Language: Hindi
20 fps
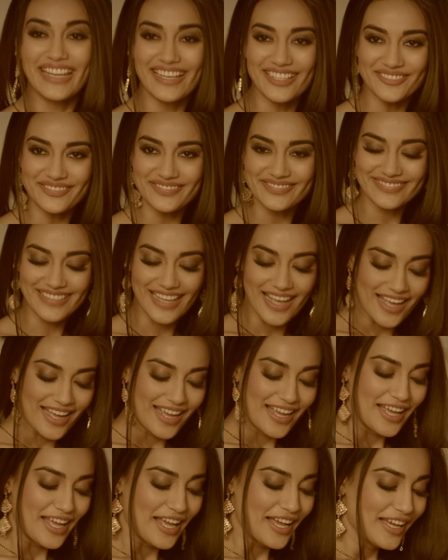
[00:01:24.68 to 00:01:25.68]
है ना
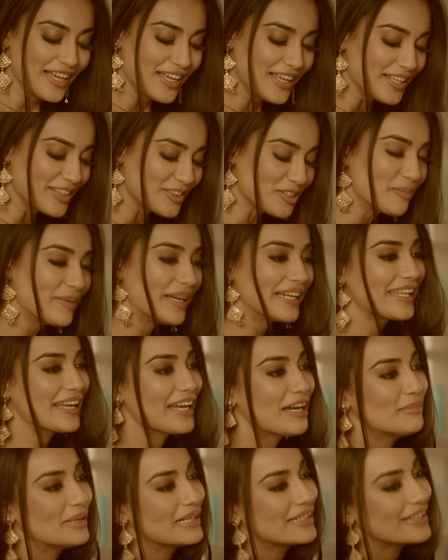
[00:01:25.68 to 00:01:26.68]
तो बेटे
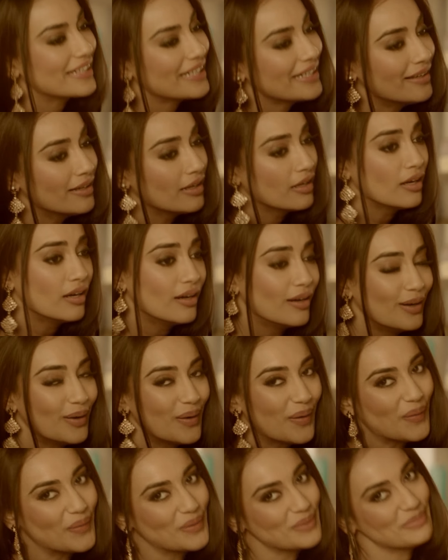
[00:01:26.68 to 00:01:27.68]
का बंटी
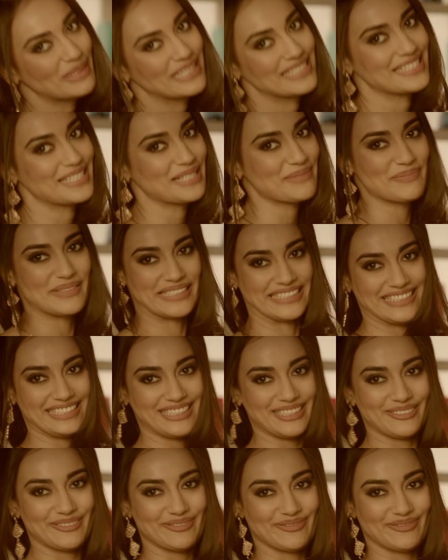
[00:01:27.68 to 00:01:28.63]
और बेटी का पिंकी